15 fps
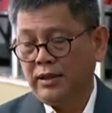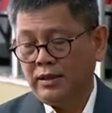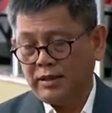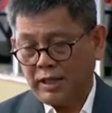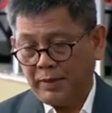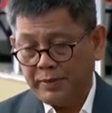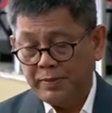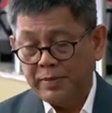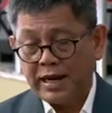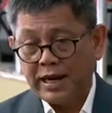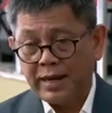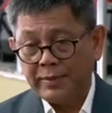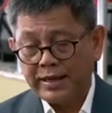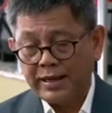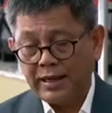tetapi
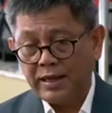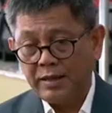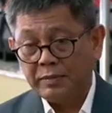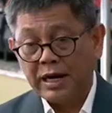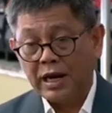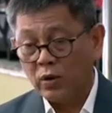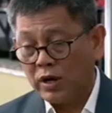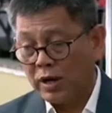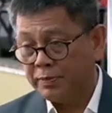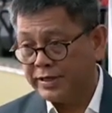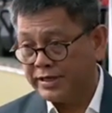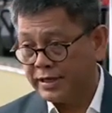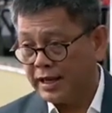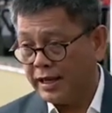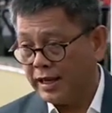bagaimana melakukan
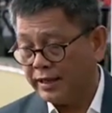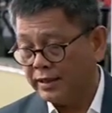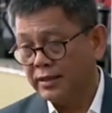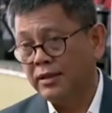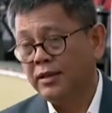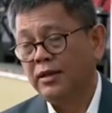pencegahan.